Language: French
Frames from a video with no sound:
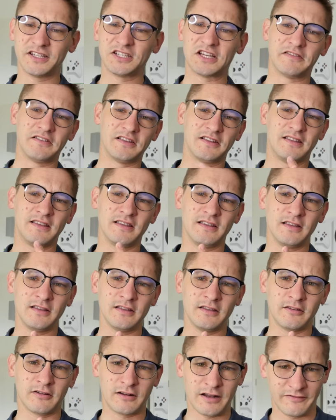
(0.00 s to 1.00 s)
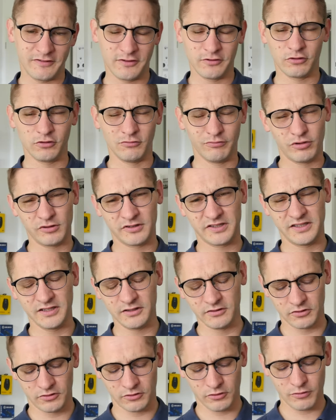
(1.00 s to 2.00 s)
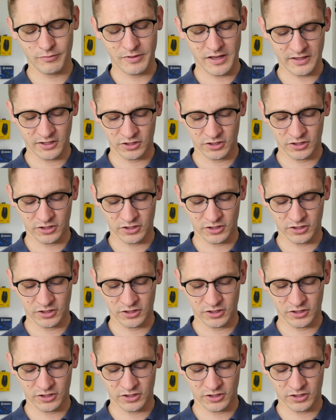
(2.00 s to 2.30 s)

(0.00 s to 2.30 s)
j'avais dit dans la vidéo unboxing que bah,